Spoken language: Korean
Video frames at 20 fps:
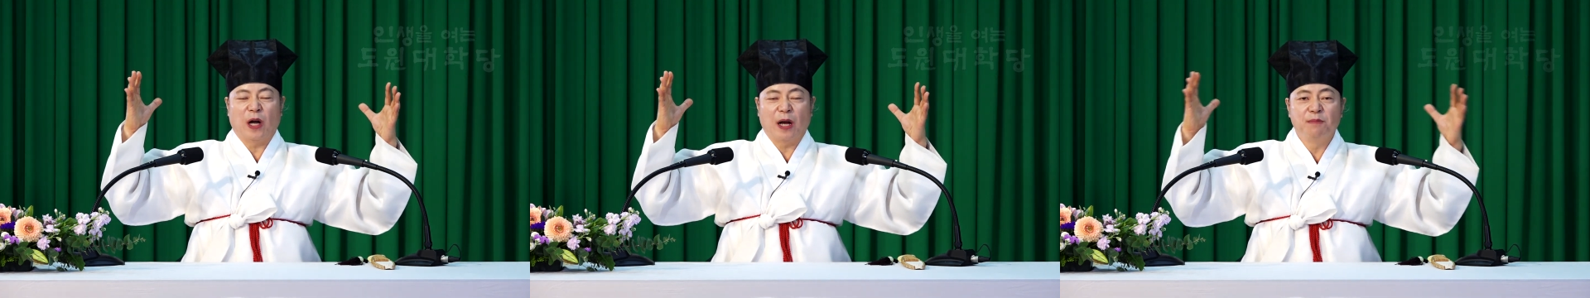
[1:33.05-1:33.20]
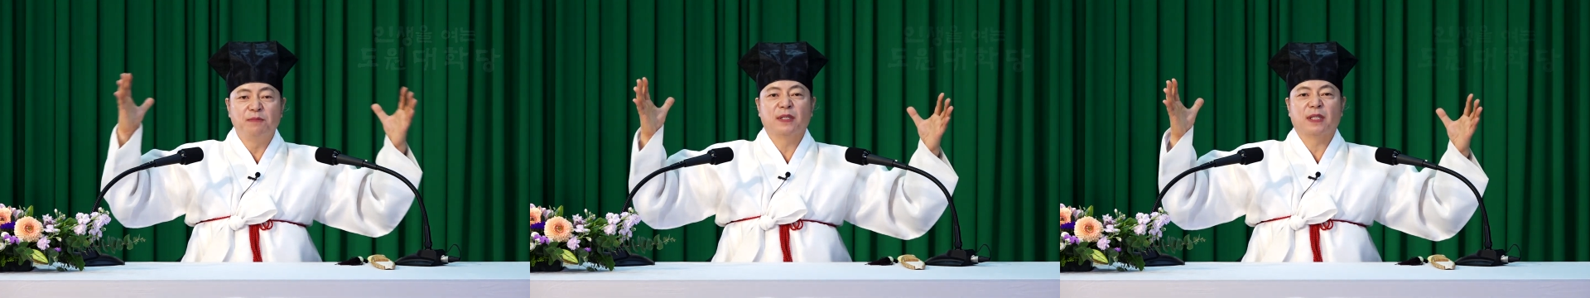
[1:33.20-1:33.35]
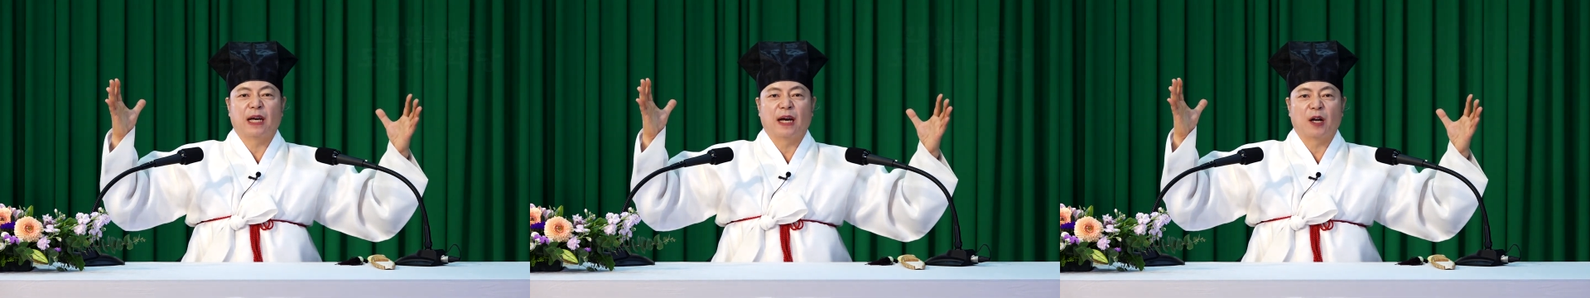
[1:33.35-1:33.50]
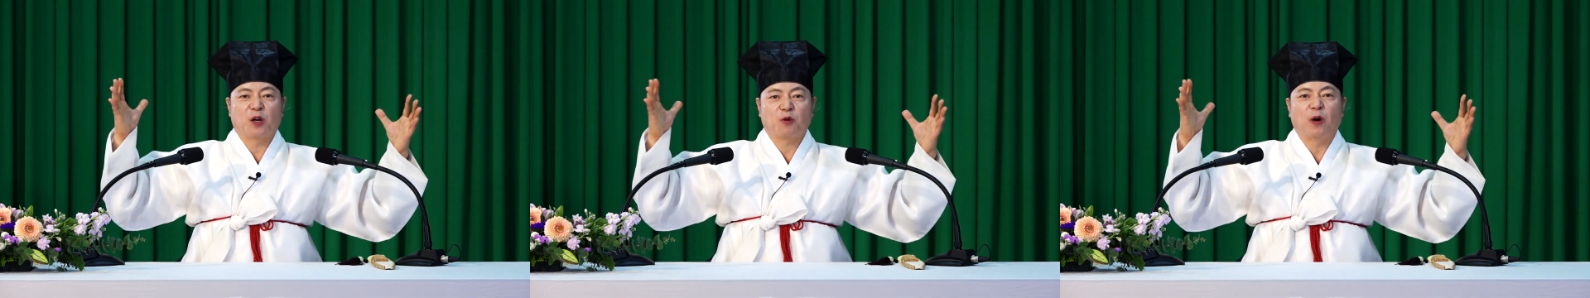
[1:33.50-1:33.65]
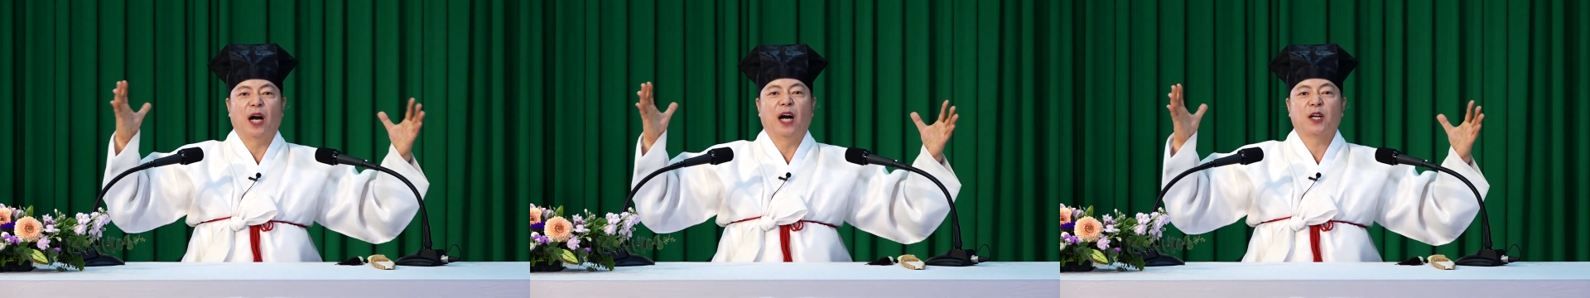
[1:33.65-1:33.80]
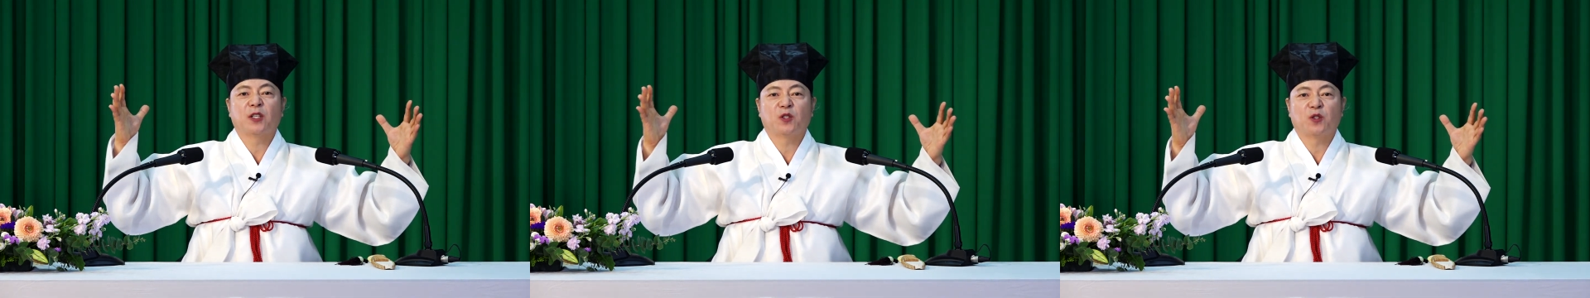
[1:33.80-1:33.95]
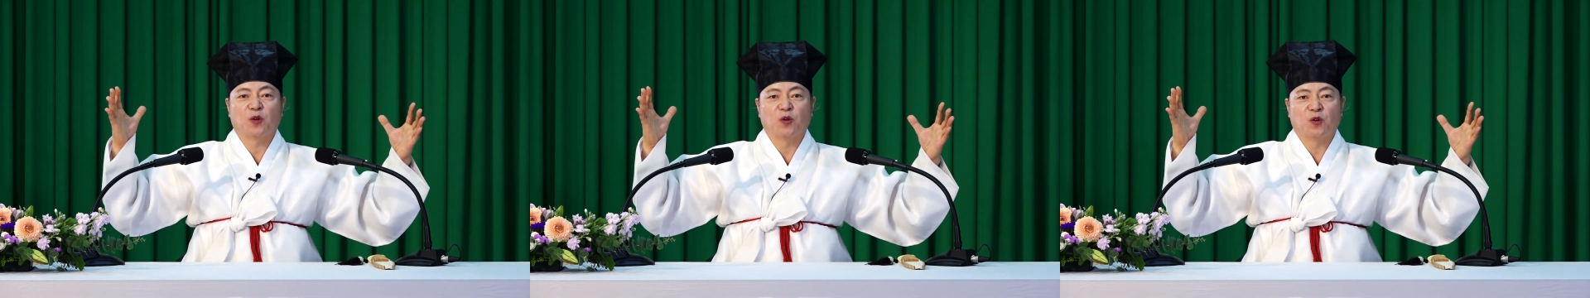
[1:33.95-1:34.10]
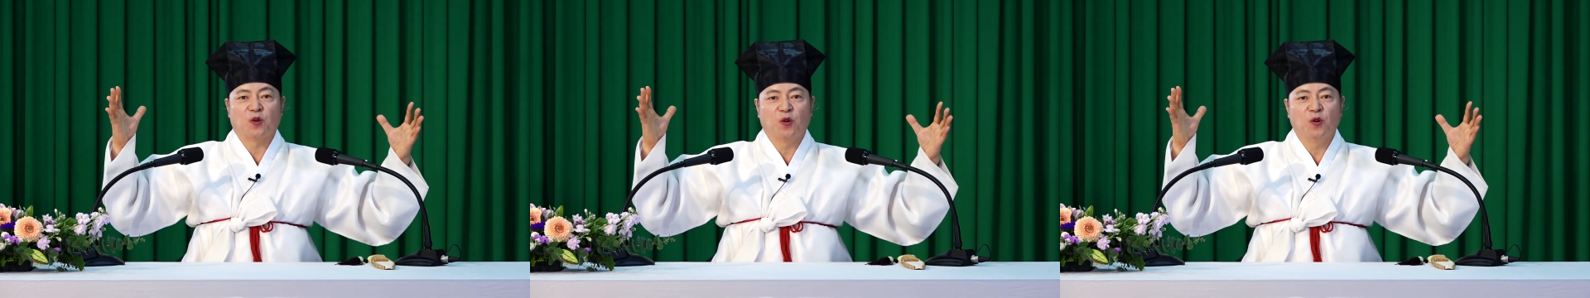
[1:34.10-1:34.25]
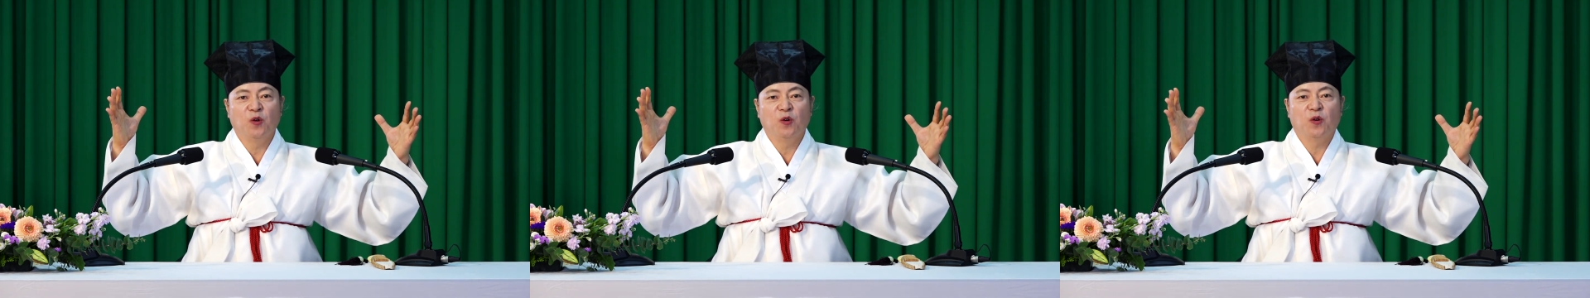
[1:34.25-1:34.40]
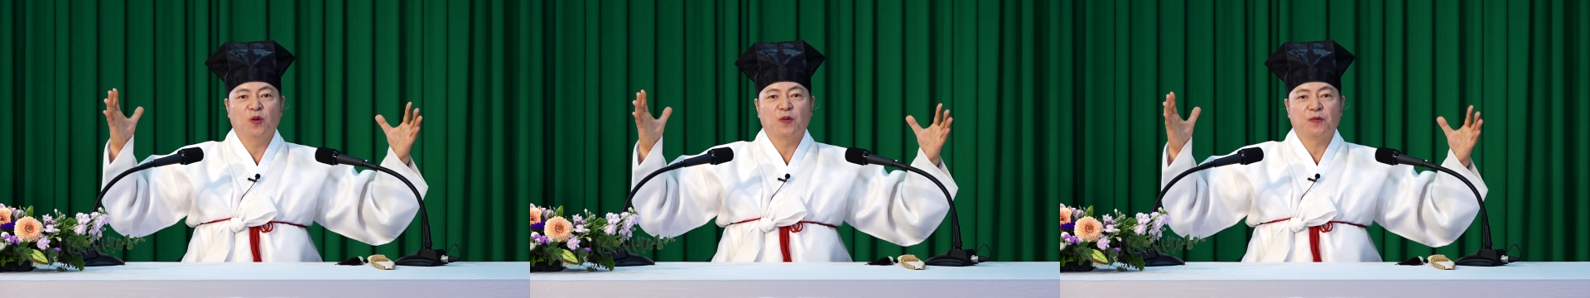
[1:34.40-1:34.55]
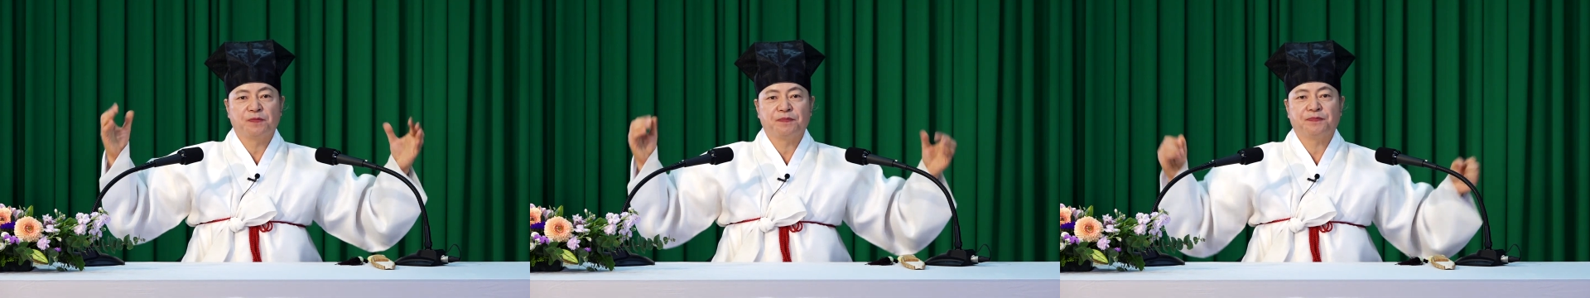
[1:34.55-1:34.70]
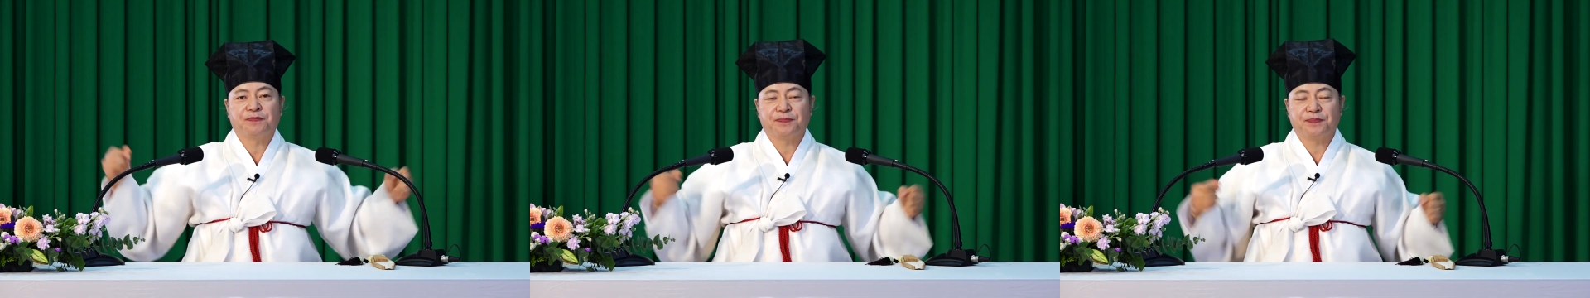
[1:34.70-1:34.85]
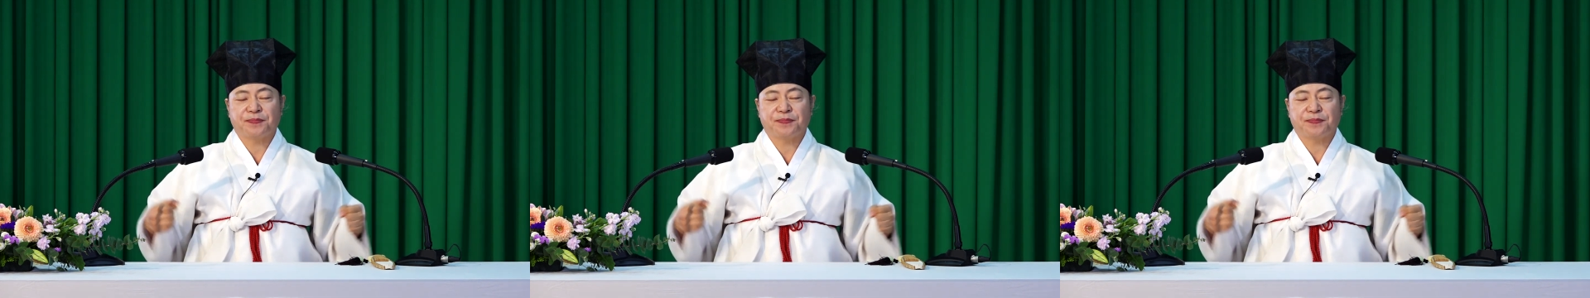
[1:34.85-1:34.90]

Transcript: 합니다. 과학적으로.